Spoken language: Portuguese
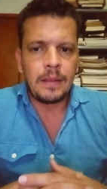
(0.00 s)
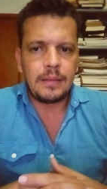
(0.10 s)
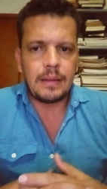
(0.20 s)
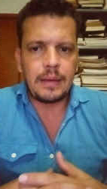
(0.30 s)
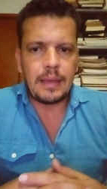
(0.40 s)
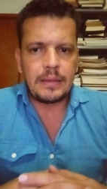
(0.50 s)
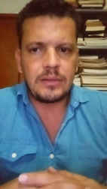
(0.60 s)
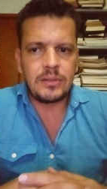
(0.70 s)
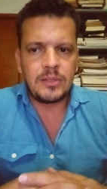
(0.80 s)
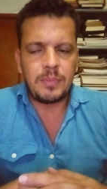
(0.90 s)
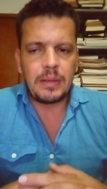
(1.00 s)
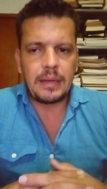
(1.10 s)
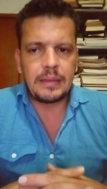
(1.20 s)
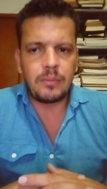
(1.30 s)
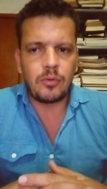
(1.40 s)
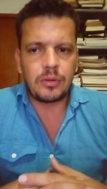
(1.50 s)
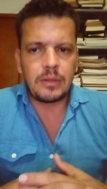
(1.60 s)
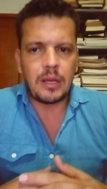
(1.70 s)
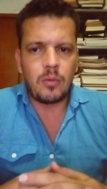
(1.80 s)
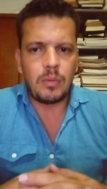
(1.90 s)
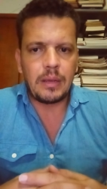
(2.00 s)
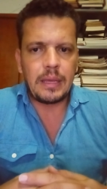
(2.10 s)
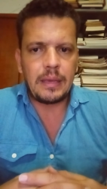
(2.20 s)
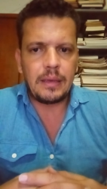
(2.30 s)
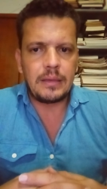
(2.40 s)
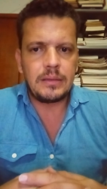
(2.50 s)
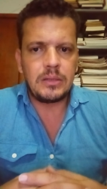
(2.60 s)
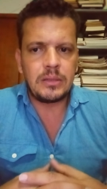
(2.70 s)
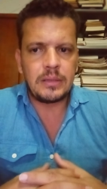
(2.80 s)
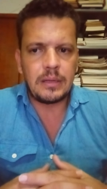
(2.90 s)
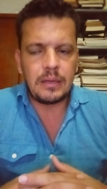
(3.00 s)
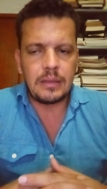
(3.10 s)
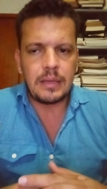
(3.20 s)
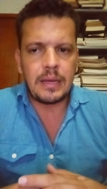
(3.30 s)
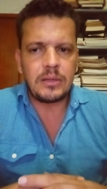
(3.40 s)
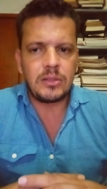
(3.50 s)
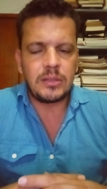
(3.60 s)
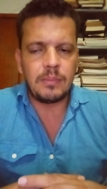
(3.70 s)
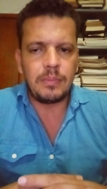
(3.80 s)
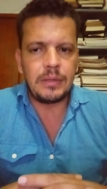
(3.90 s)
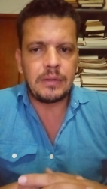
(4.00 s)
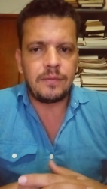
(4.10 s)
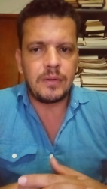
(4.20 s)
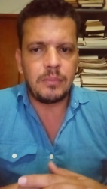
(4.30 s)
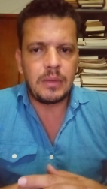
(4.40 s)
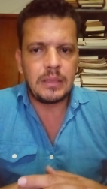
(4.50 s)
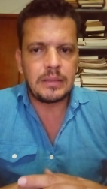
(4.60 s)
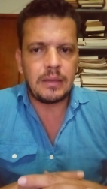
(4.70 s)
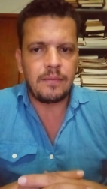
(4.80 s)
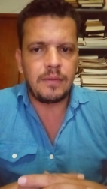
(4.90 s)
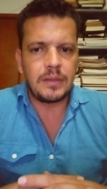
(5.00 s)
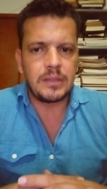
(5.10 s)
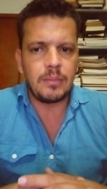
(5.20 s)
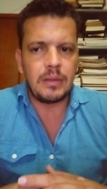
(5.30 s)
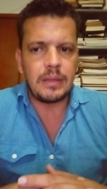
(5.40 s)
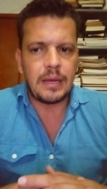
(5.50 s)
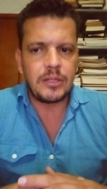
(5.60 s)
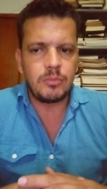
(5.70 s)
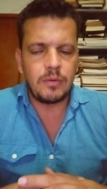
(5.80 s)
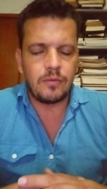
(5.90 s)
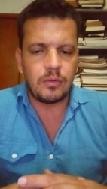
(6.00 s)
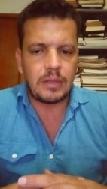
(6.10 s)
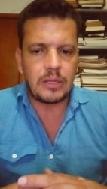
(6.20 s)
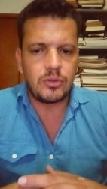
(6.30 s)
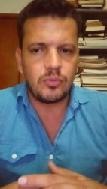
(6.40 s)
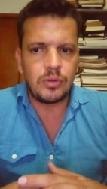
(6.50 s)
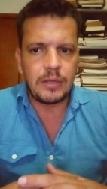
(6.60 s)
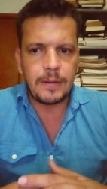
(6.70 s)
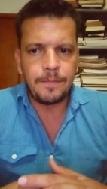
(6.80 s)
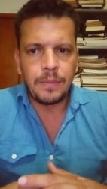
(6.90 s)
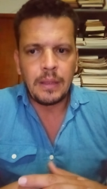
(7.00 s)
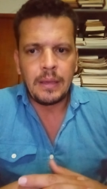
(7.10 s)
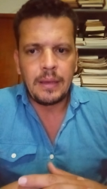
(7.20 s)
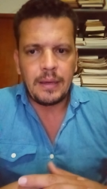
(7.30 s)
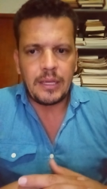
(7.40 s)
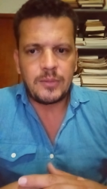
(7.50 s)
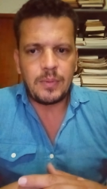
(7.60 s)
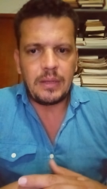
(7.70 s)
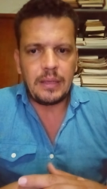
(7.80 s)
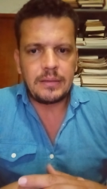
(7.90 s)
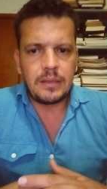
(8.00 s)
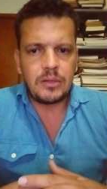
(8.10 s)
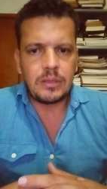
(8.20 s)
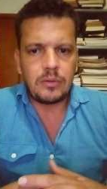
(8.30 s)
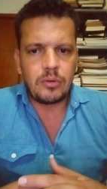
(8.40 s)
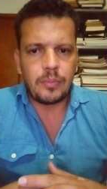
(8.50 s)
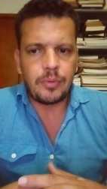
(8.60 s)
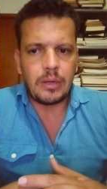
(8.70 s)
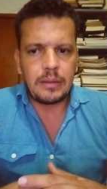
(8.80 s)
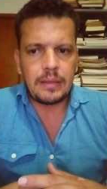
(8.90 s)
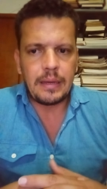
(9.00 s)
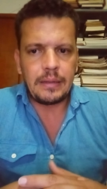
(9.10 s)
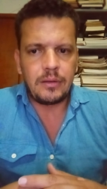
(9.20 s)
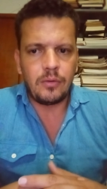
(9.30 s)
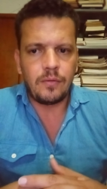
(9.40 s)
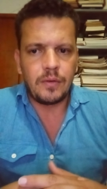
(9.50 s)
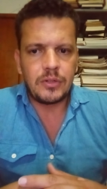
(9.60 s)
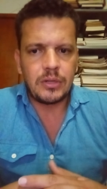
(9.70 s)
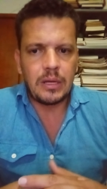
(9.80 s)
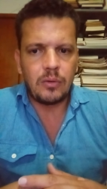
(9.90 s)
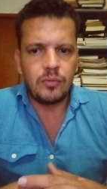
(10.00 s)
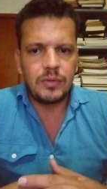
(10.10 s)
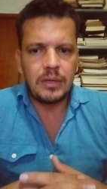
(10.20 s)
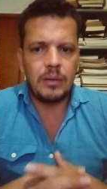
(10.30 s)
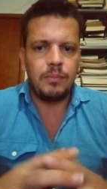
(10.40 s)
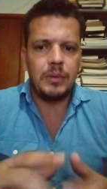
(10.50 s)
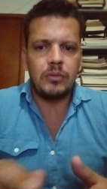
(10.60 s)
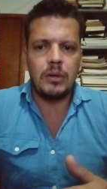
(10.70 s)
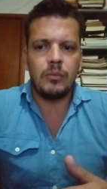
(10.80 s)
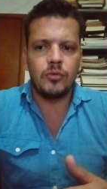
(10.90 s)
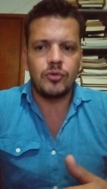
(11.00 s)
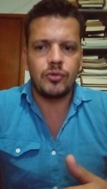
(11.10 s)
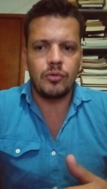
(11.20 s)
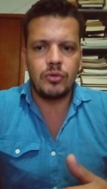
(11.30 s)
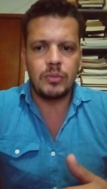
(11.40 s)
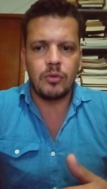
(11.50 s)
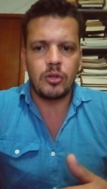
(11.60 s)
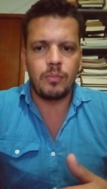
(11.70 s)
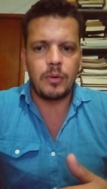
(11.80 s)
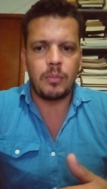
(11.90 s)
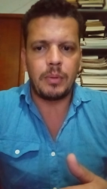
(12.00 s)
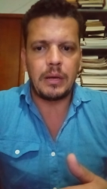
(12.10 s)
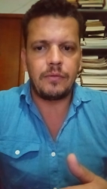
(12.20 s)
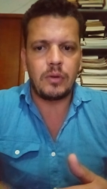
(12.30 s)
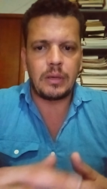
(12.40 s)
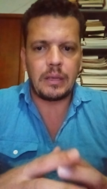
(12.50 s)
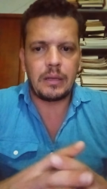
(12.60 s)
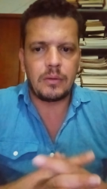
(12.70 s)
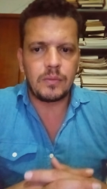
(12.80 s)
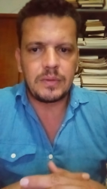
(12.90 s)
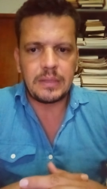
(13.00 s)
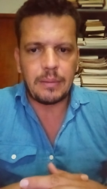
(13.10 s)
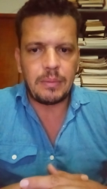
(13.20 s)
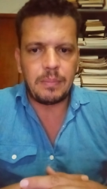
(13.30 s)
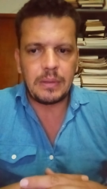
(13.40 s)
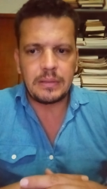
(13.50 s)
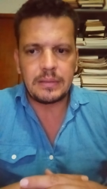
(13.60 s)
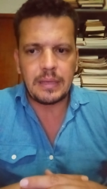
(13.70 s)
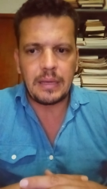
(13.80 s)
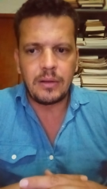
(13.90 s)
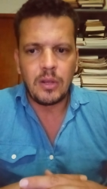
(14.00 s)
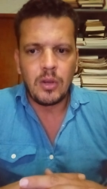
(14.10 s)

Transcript: tenaz, desesperada, mortal, uma guerra que exige serenidade, disciplina, firmeza, inflexibilidade e uma vontade única. A experiência da ditadura proletária triunfante na Rússia, repito, demonstrou de modo palpável a quem não sabe pensar